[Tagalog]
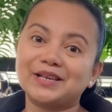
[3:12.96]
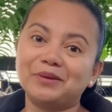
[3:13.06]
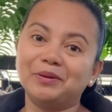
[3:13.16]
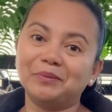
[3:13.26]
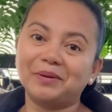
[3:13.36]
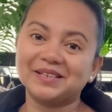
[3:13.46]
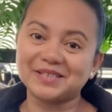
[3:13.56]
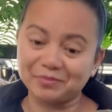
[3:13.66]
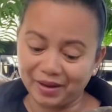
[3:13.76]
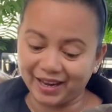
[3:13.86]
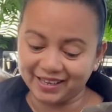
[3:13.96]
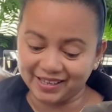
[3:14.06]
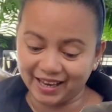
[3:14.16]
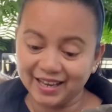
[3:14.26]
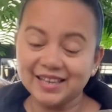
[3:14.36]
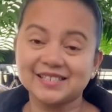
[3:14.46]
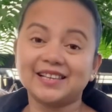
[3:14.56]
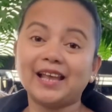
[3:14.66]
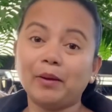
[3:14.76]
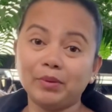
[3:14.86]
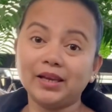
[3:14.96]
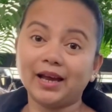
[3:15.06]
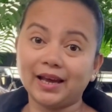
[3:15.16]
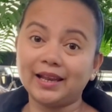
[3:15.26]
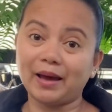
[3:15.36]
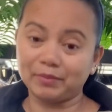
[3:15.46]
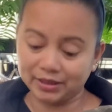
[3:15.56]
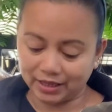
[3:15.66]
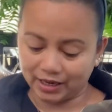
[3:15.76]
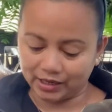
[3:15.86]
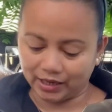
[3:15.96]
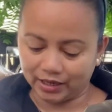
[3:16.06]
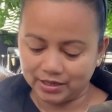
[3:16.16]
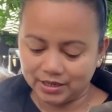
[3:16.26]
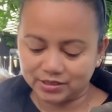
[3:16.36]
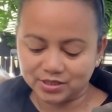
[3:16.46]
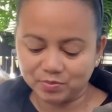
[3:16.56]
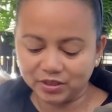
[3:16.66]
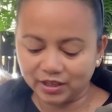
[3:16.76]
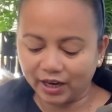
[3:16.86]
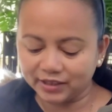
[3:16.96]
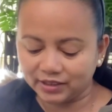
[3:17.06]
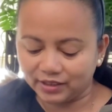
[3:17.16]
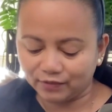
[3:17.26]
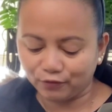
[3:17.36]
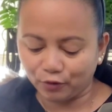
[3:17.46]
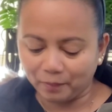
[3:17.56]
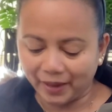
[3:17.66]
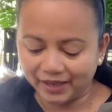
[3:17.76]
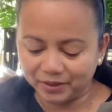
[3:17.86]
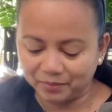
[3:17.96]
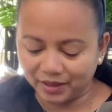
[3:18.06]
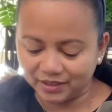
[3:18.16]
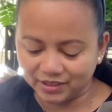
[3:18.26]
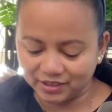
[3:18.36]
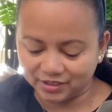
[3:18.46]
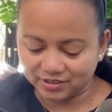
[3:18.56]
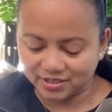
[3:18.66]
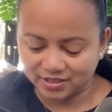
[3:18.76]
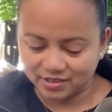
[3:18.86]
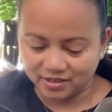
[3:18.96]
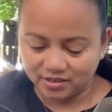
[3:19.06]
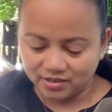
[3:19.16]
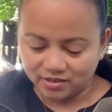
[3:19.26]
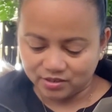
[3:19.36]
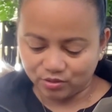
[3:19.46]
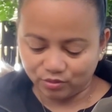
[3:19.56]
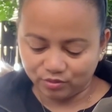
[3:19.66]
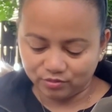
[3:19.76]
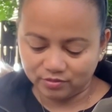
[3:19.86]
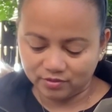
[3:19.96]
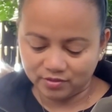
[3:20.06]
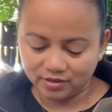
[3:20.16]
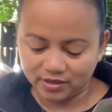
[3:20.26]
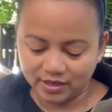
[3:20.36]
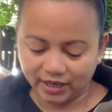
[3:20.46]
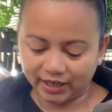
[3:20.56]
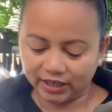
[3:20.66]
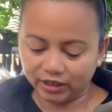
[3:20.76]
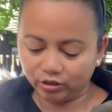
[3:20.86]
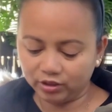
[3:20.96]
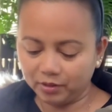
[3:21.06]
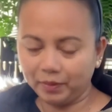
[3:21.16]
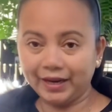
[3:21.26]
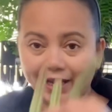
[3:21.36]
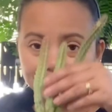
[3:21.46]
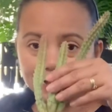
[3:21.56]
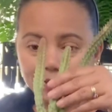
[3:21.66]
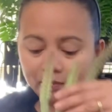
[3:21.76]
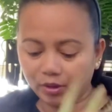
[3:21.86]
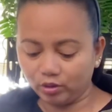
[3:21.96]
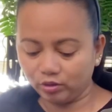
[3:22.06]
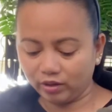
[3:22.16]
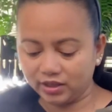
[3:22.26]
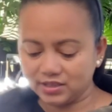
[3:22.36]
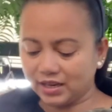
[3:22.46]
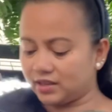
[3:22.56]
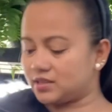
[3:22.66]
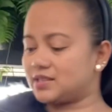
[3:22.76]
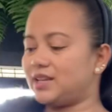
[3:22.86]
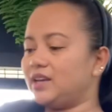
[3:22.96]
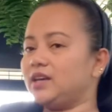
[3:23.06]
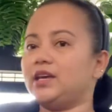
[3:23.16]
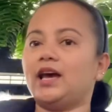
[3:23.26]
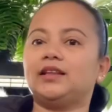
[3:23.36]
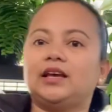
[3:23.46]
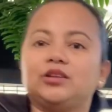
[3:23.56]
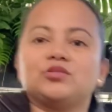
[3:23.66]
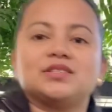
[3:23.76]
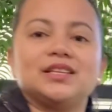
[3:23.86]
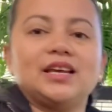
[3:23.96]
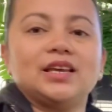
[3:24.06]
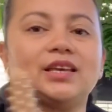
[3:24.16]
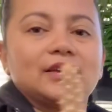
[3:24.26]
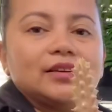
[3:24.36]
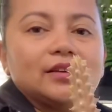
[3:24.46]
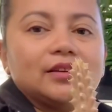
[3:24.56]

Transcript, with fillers: sa ibang parts ng bahay niya. Sa dami niyang halaman talaga. She's been gardening for many, many years. So, ayan, ito hindi pa nakatanim. Pero ito ay isang stinky yata. Ito, stinky.